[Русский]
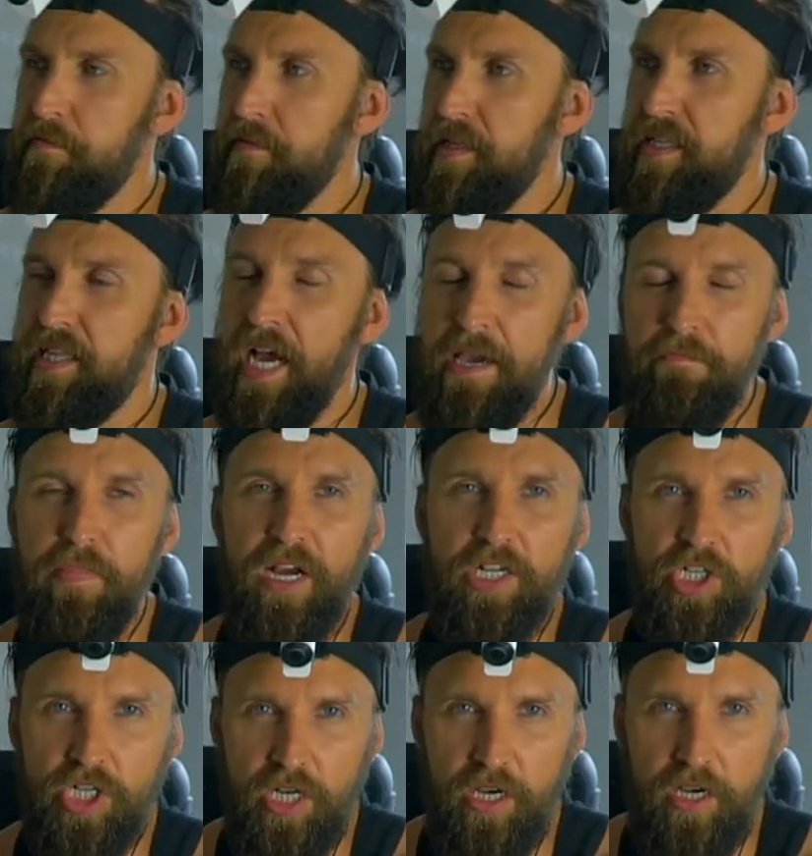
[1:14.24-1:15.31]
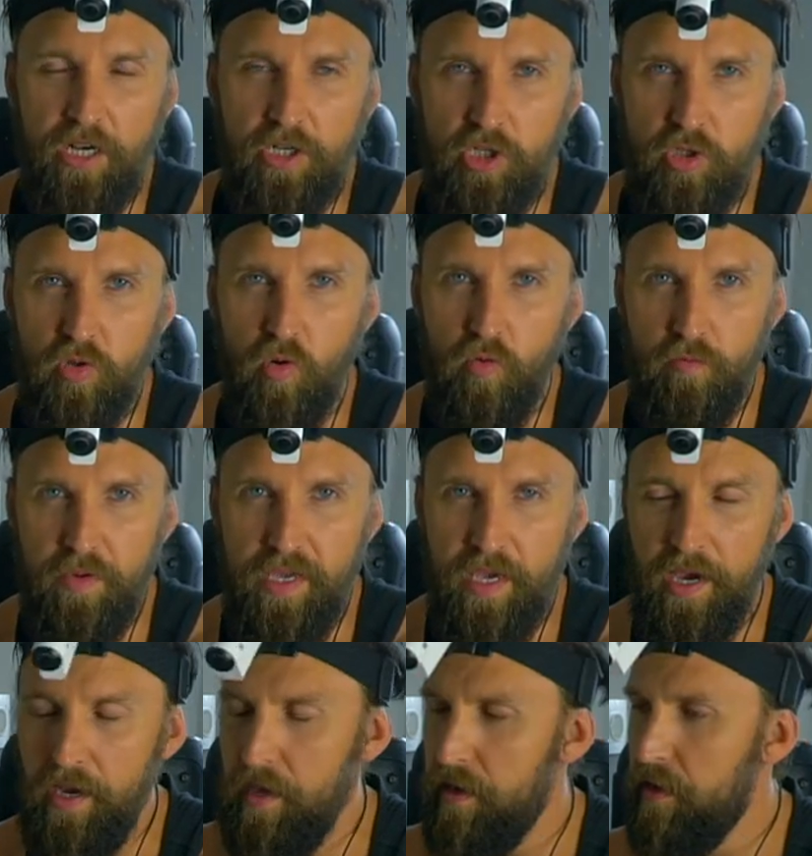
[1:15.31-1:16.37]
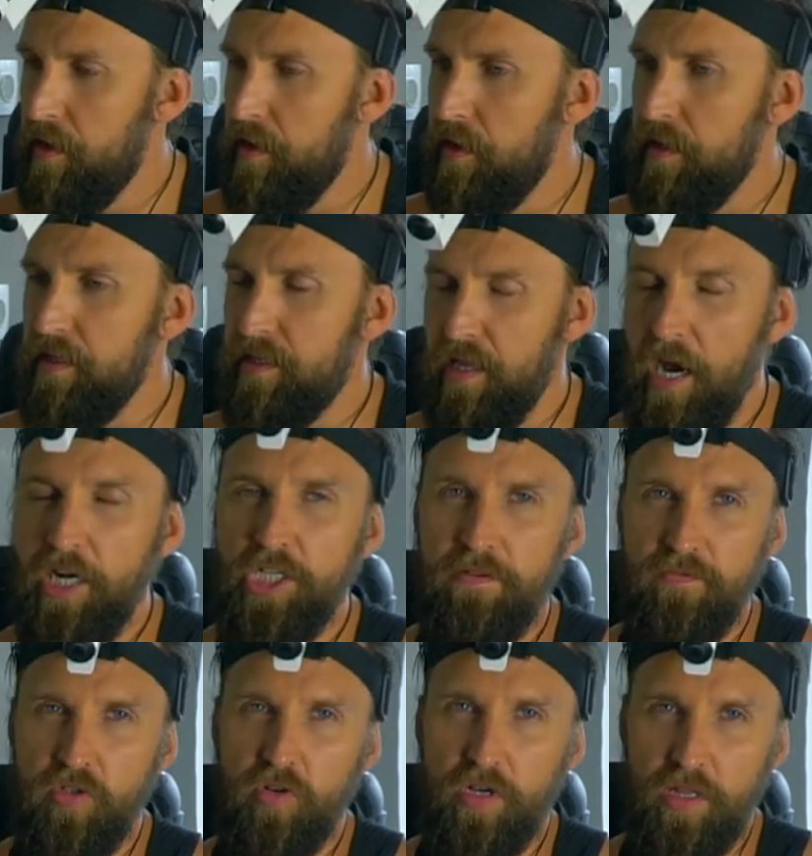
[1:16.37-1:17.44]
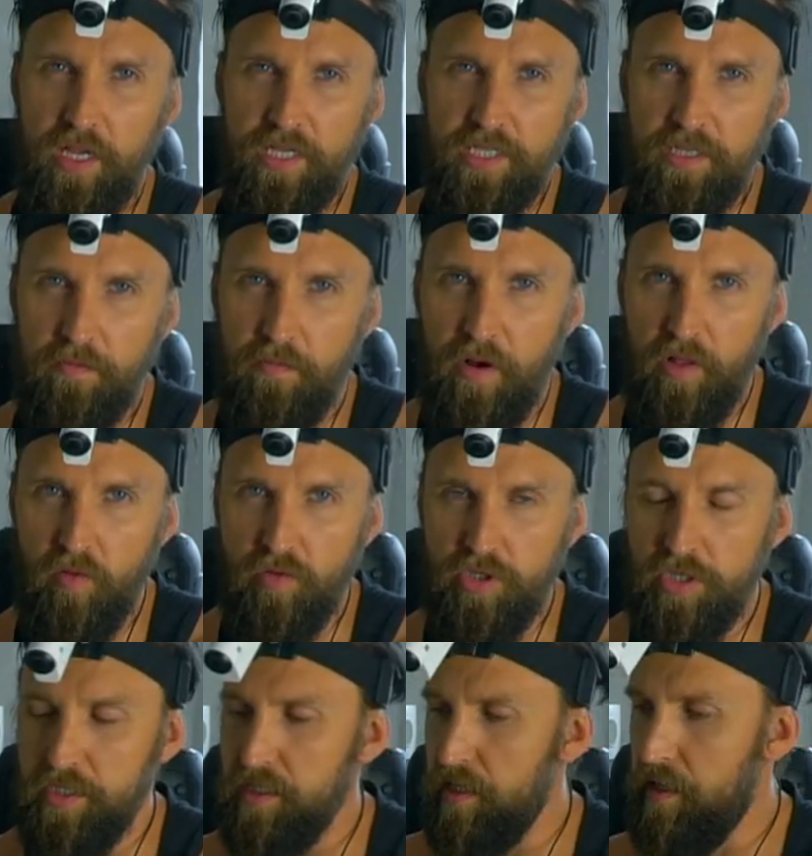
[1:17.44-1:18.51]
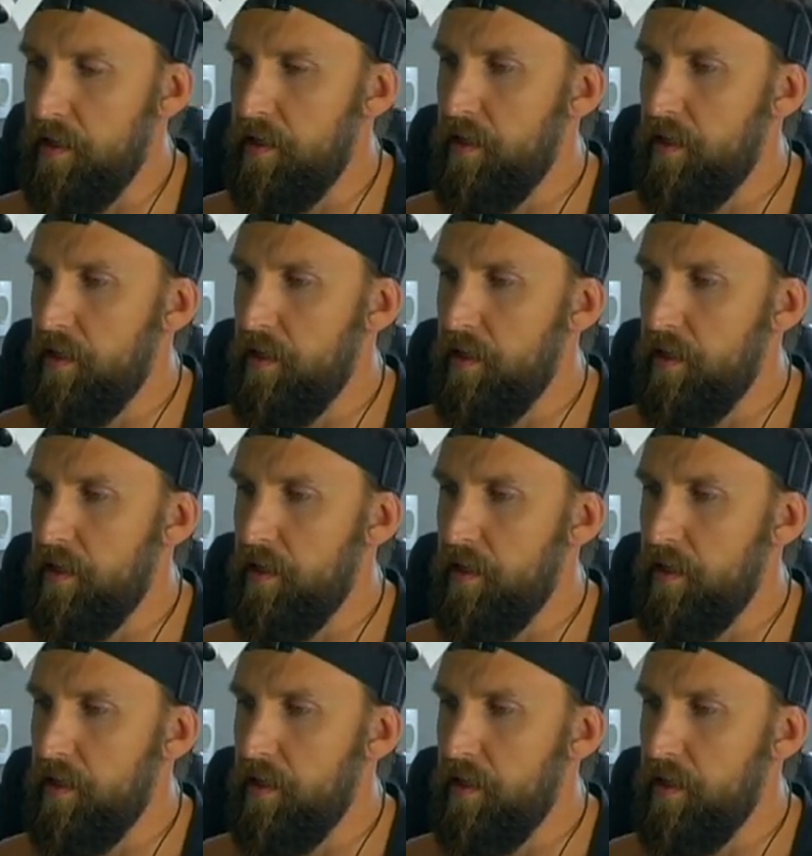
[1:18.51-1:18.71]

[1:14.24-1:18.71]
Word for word: Дай боже, что у меня также все классно получится.